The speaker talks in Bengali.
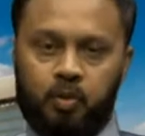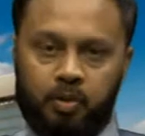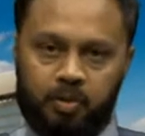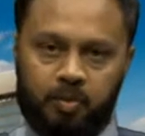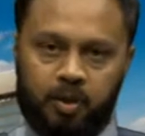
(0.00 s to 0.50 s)

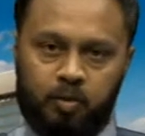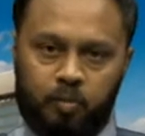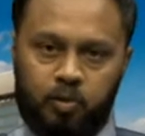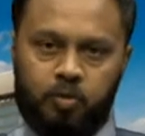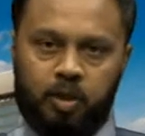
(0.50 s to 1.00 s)
হইতে পারেন
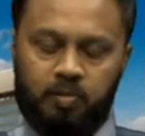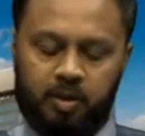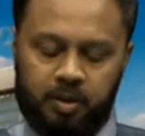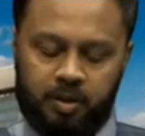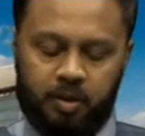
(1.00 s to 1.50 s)
অবশ্যই
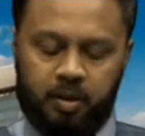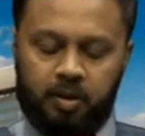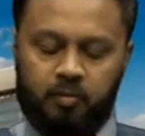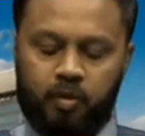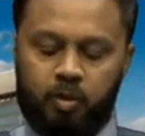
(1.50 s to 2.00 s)
আপনাদের
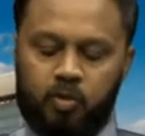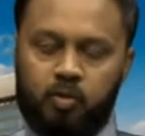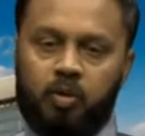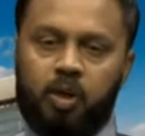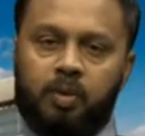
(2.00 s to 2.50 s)

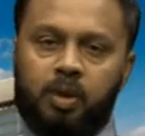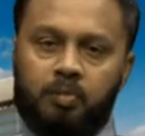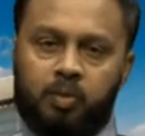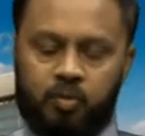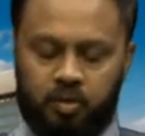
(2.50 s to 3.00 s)
পরামর্শগুলো আমরা
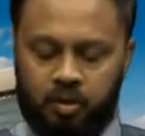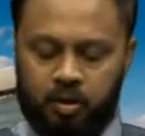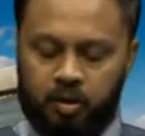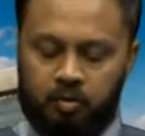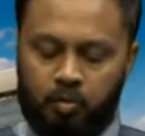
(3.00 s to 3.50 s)
নিব
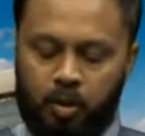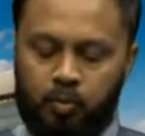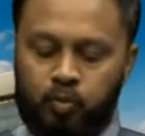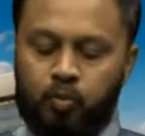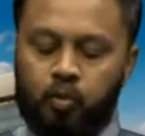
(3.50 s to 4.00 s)
তো আমি
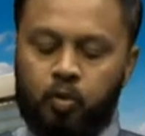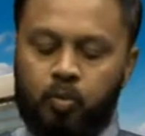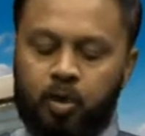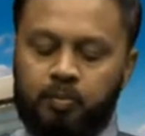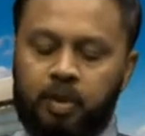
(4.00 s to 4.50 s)
অনুরোধ করব
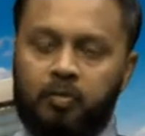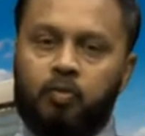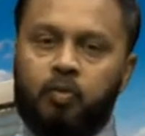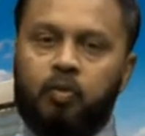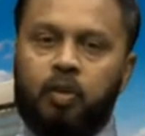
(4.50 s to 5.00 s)
আপনারা
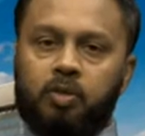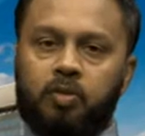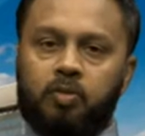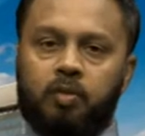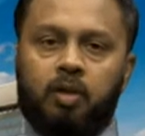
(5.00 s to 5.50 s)
ফোন করার
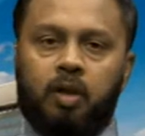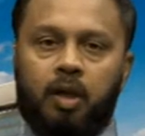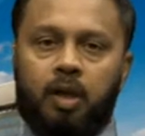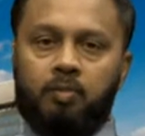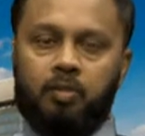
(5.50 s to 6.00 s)
জন্য
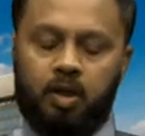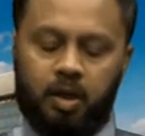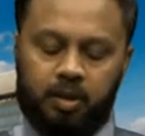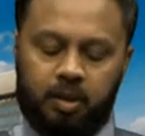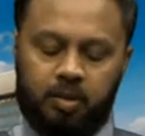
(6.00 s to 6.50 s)
আলহামদুলিল্লাহ
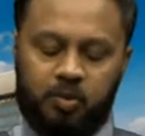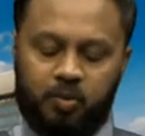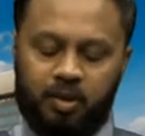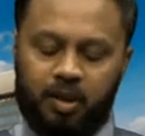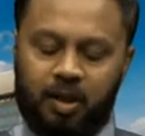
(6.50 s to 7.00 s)
আল্লাহ তালা
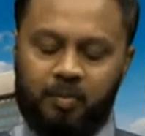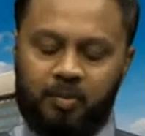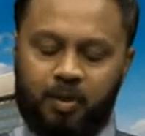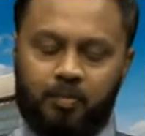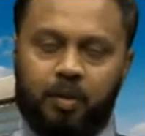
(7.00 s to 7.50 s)
সুক্রিয়া আমি
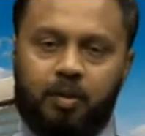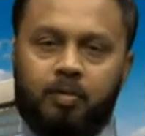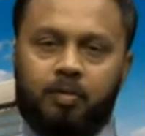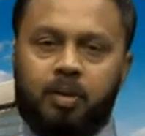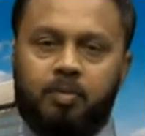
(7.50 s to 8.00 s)
তো আপনার
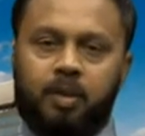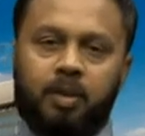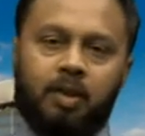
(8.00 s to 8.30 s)
গত সপ্তাহ